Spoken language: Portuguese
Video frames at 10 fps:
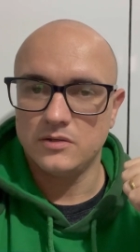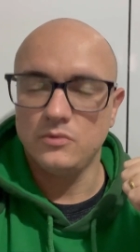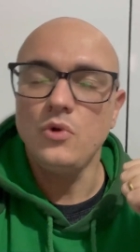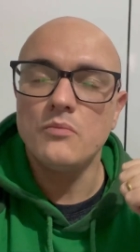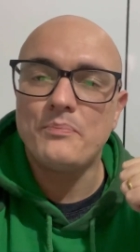
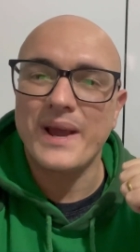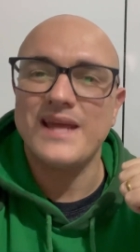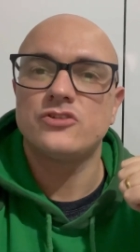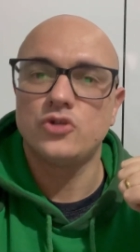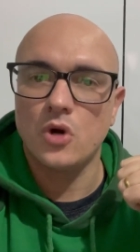num
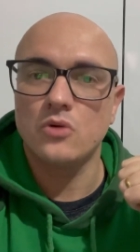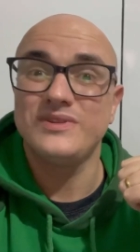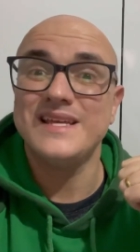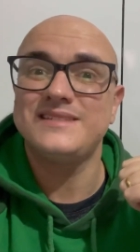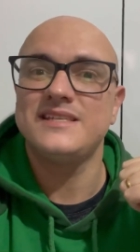pré-jogo
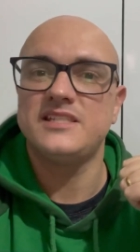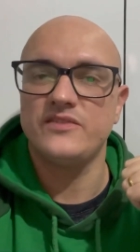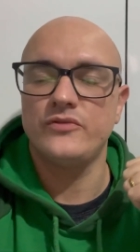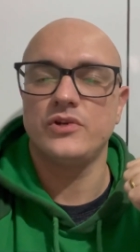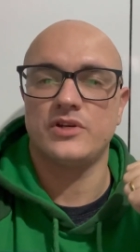
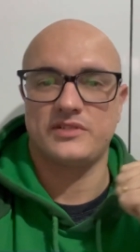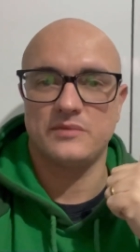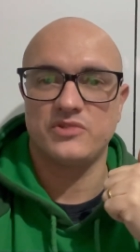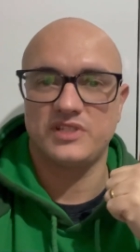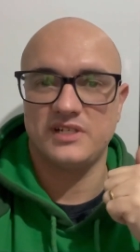decisivo que nós
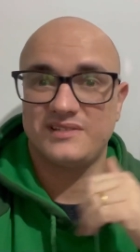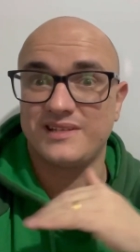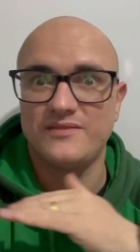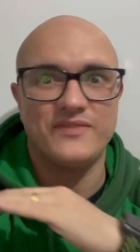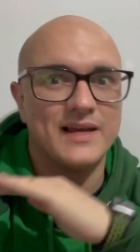temos terça,
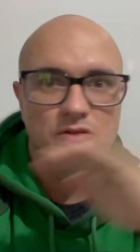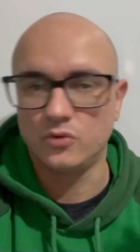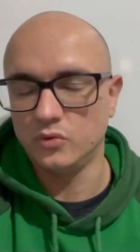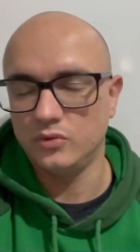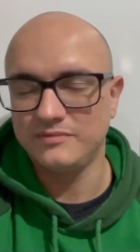que vale tudo.